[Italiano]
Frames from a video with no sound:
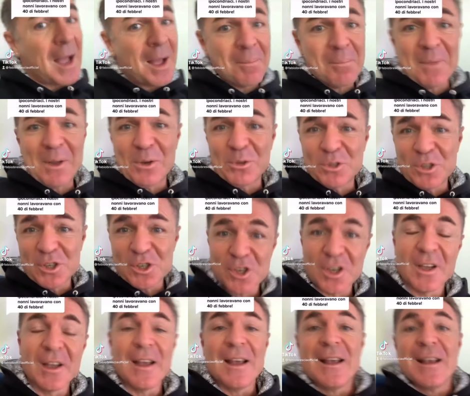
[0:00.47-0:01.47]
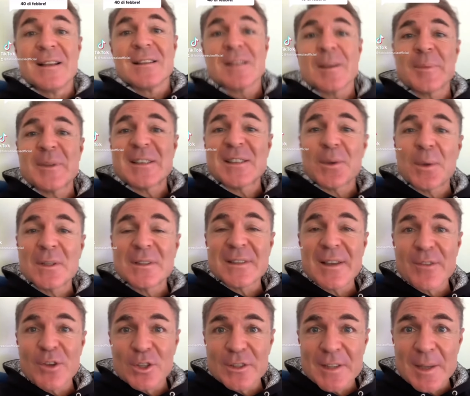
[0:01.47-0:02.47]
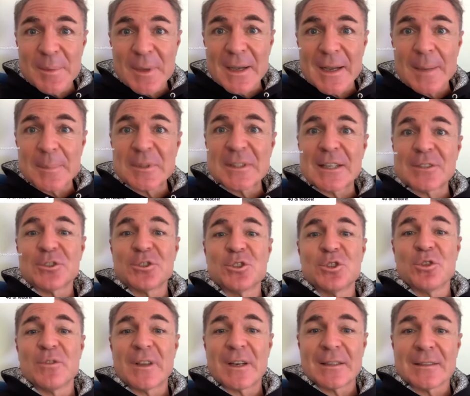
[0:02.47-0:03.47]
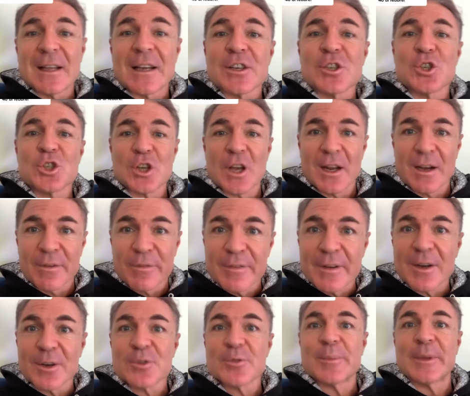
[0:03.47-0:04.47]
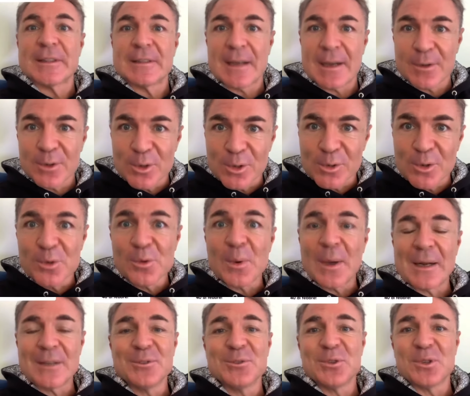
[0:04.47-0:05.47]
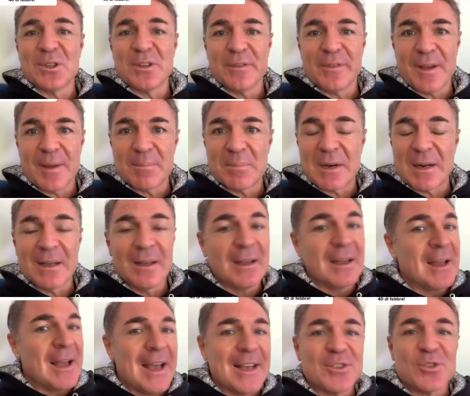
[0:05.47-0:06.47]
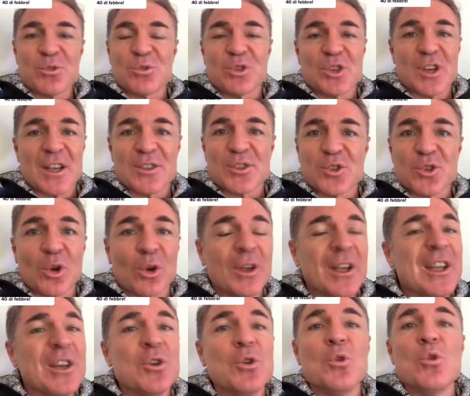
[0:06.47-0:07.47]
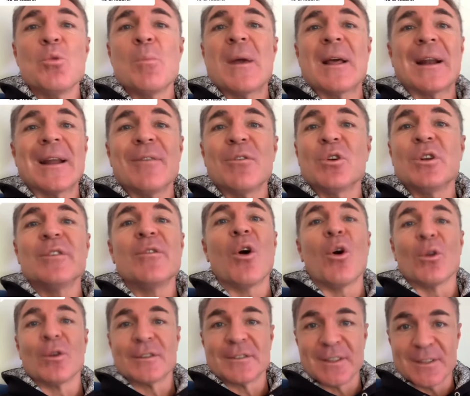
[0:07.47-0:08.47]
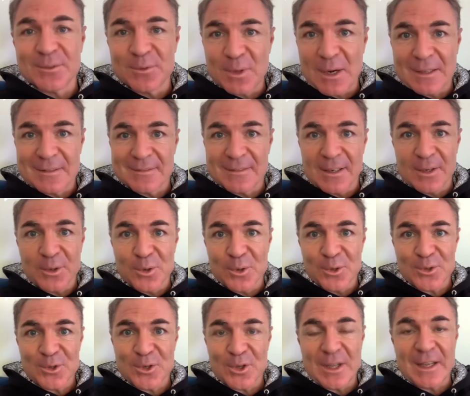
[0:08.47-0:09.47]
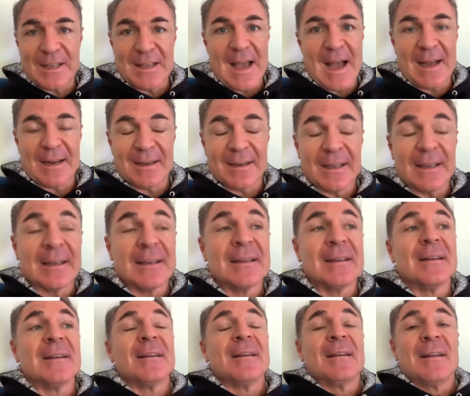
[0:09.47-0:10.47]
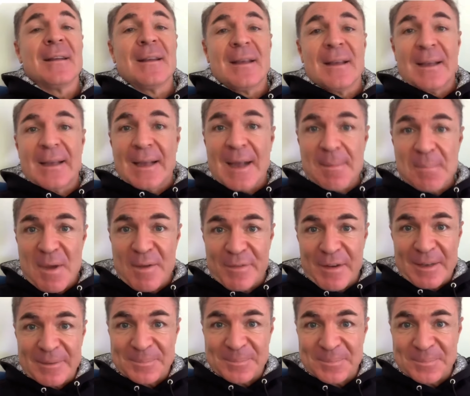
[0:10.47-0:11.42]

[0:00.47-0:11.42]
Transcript: A me lo dici, sapessi quante volte mi è capitato di dover andare in scena a fare lo spettacolo con 41 di febbre? È successo innumerevoli volte durante il corso degli anni. Camma fa.